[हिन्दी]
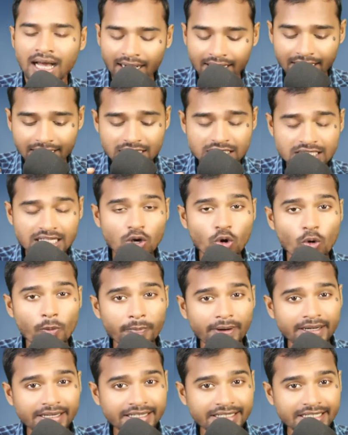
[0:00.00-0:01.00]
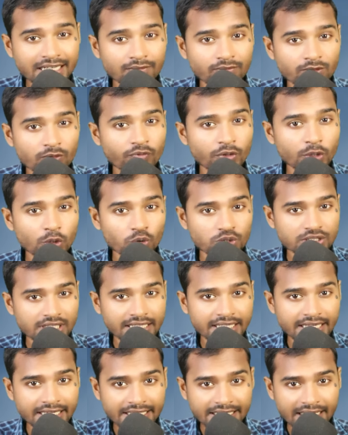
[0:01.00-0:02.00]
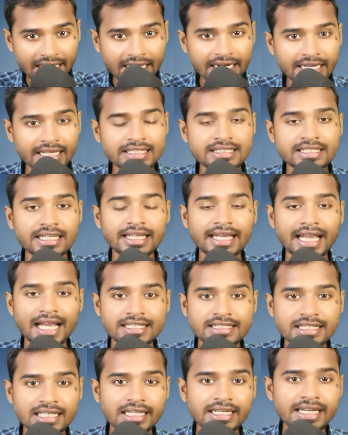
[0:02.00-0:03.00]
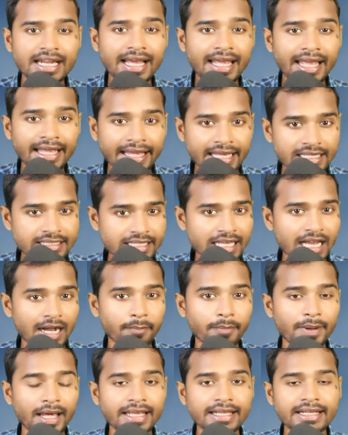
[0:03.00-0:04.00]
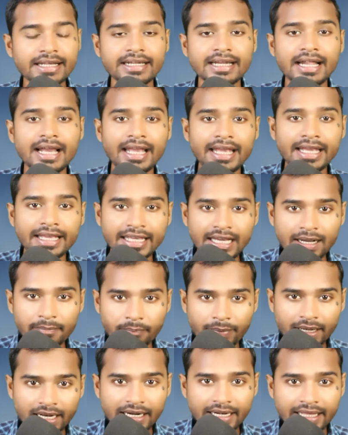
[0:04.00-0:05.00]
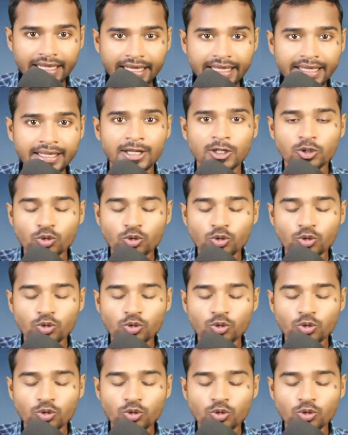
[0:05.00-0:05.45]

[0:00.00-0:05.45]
अगर इसके ऊपर डिटेल में वीडियो चाहिए कि ये कनेक्शन कैसे लेना है कैसे अप्लाई करना है क्या प्लान है